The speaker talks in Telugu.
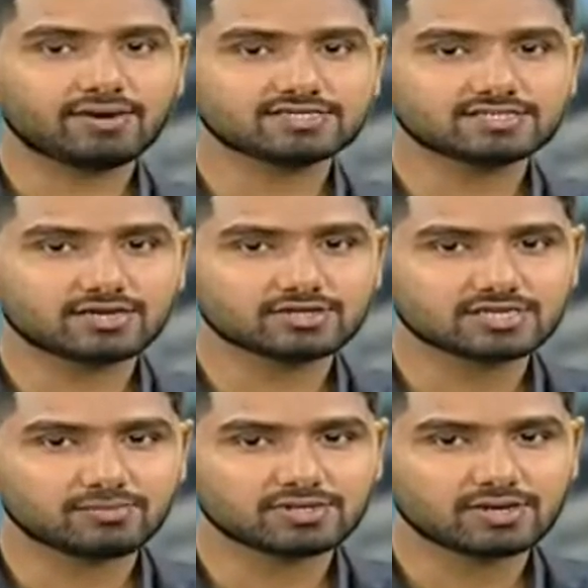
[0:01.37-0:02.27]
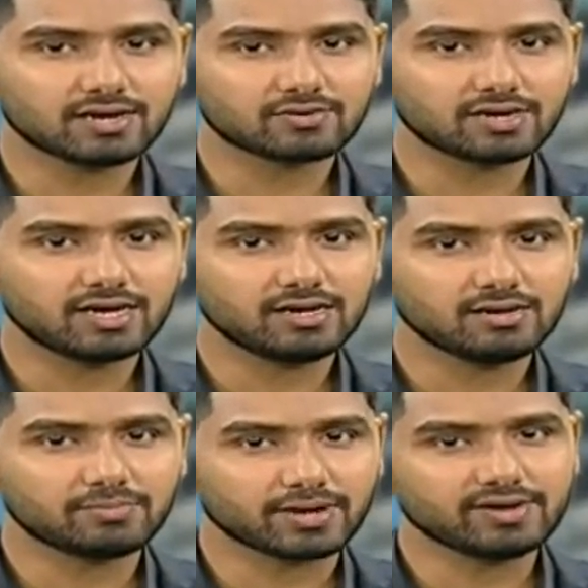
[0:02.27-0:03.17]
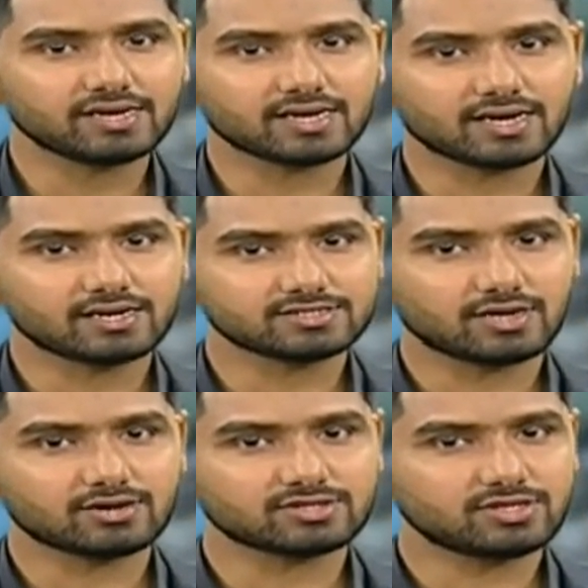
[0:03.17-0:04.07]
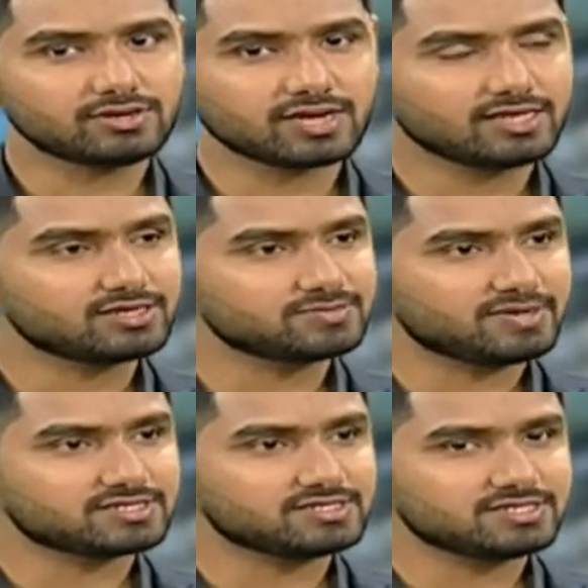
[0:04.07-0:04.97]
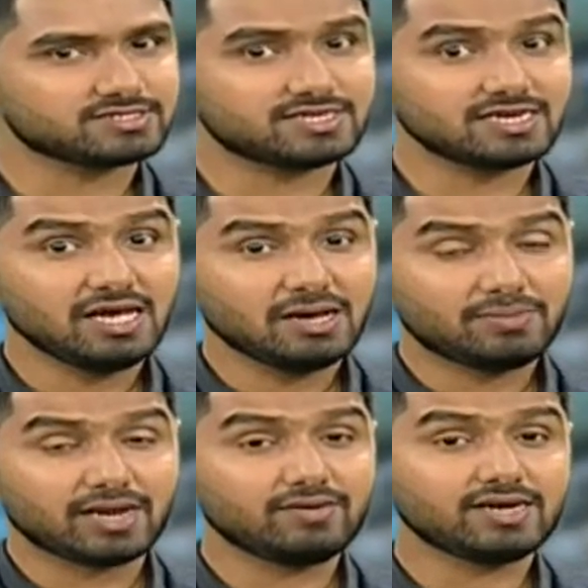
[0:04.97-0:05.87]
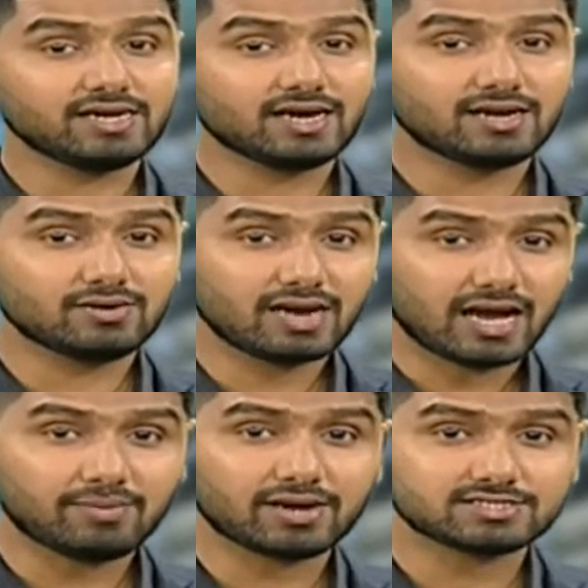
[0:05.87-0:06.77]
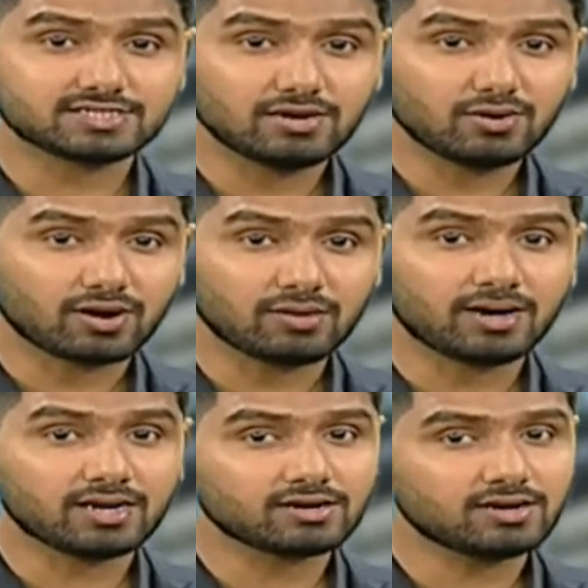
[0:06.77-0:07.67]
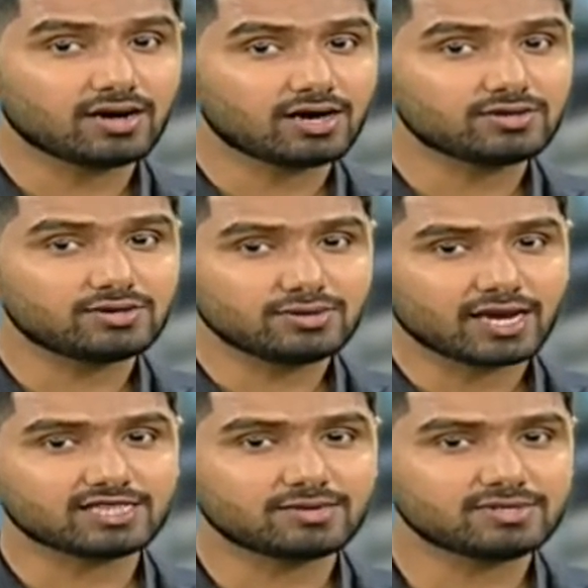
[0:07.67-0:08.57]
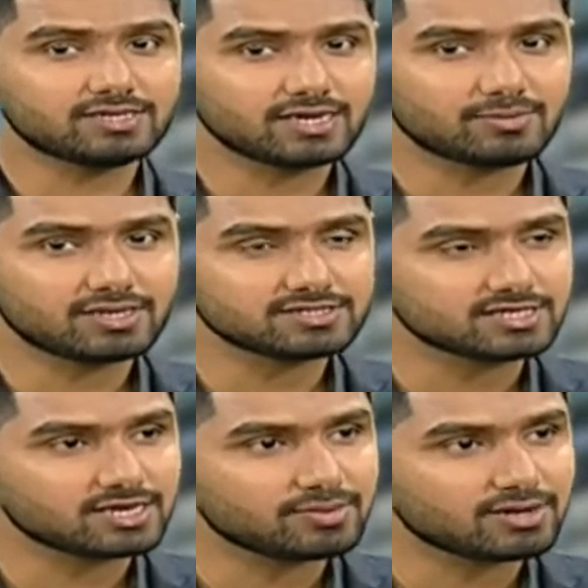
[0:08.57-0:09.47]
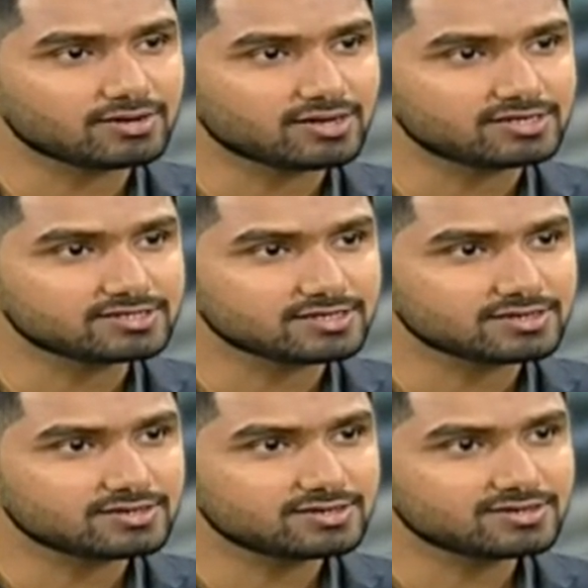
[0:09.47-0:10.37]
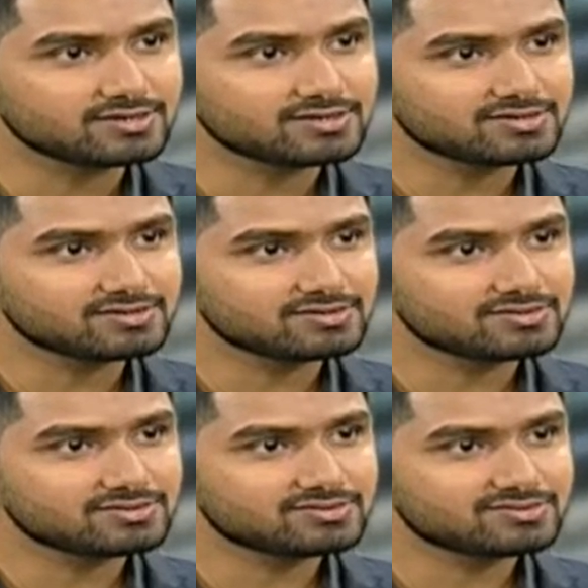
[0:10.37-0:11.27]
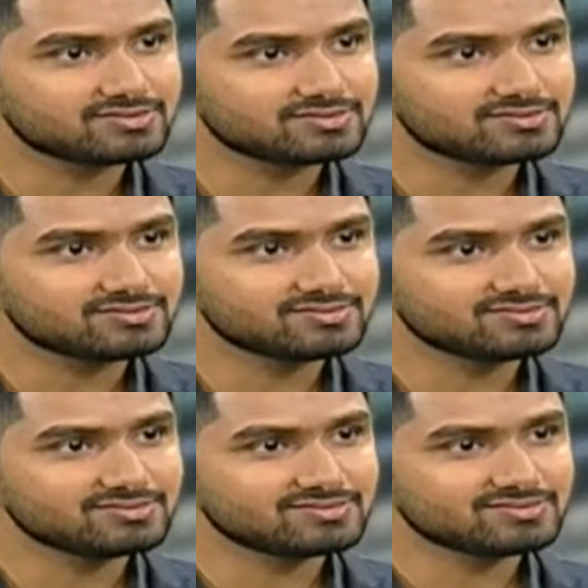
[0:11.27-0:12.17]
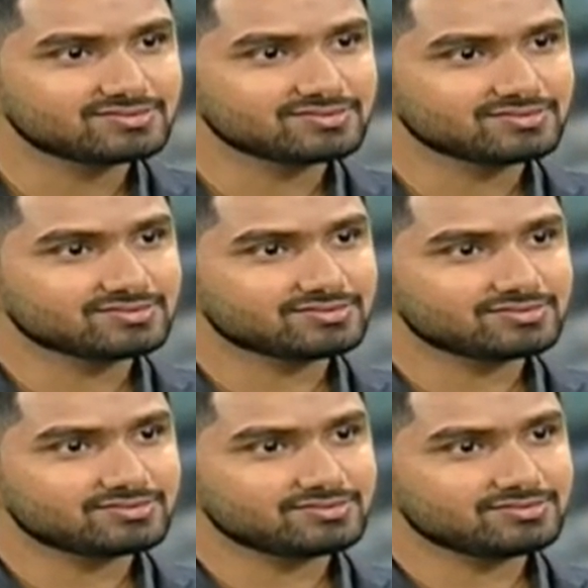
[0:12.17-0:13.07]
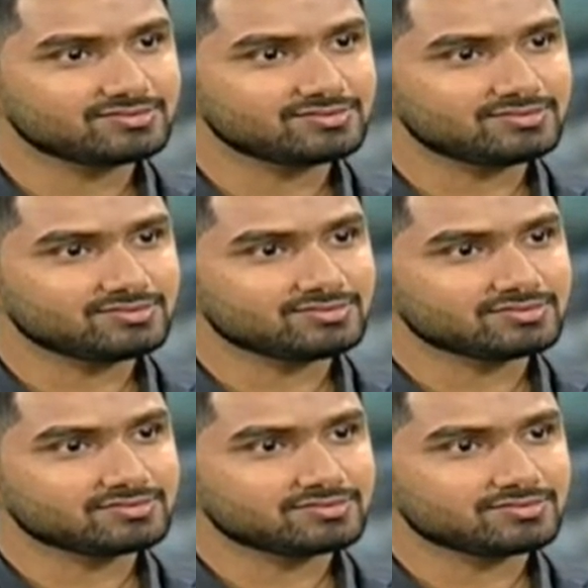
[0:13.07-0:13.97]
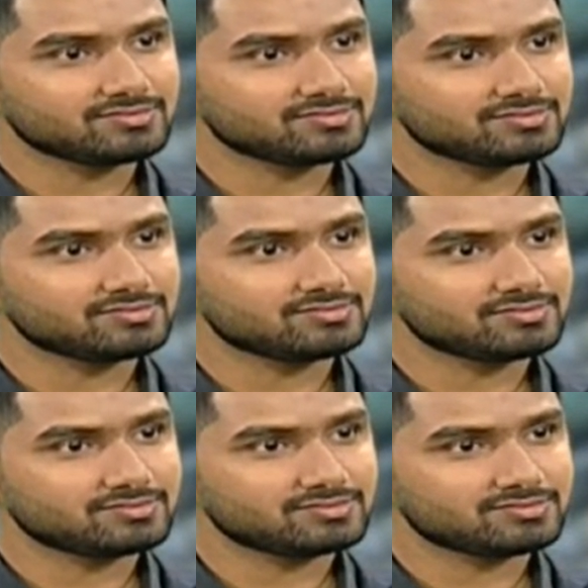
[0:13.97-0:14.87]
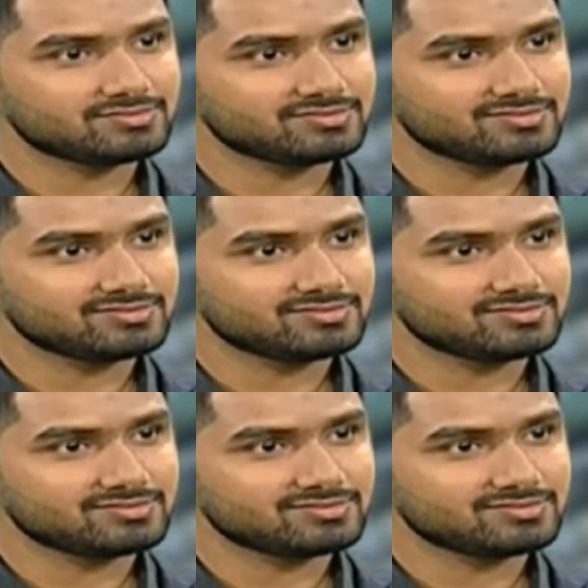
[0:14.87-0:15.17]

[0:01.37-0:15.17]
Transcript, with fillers: లాభ నష్టాలతో సంబంధం లేకుండా ప్రైవేటీకరణ సాగుతుందంటూ కేంద్రం స్పష్టం చేసింది సార్ ప్రైవేటీకరణకు లాభ నష్టాలు కొనమానికం కాదు అంటూ కేంద్ర మంత్రి నిర్మలా సీతారామన్ అంటున్నారు మరి ఏది కొలమానం అంటే అంటే మన మన మన మన వారైనా